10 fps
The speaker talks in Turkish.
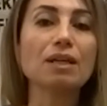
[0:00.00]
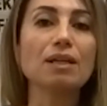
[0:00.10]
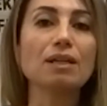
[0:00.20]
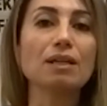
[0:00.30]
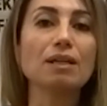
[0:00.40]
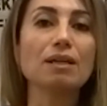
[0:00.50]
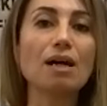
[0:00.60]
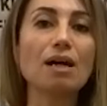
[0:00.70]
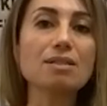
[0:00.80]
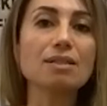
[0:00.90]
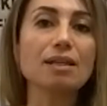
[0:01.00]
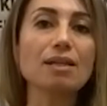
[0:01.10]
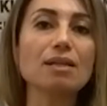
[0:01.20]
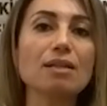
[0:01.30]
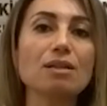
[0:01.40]
E, aksine
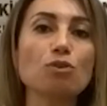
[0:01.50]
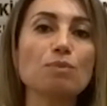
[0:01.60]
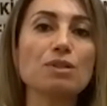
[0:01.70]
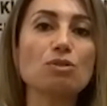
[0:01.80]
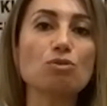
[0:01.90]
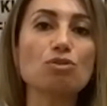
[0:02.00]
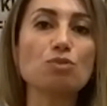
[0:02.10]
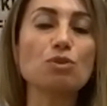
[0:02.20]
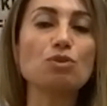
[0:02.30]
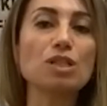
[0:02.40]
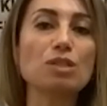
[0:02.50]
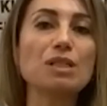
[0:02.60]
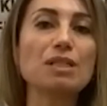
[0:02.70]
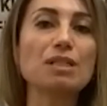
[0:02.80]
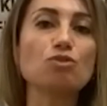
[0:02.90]
e, ödeme sözleşme yönetmeliği